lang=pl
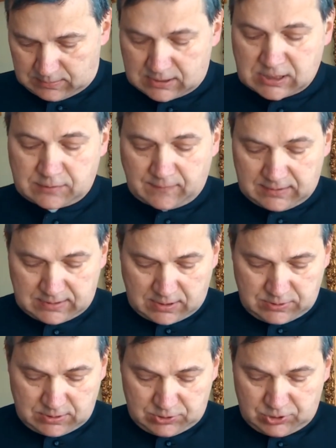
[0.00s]
Nie
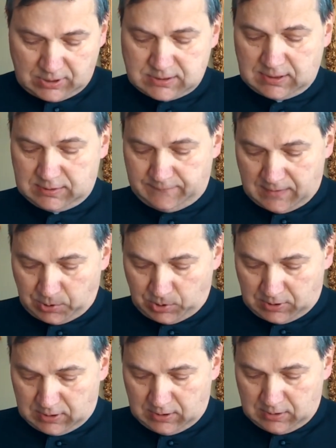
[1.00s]
zatwardzajcie dzisiaj serc
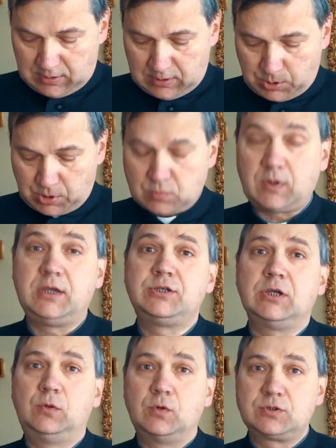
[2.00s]
waszych, lecz
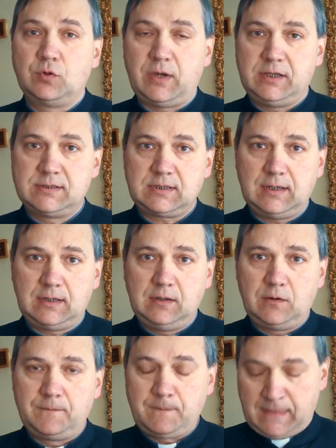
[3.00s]
słuchajcie głosu pańskiego.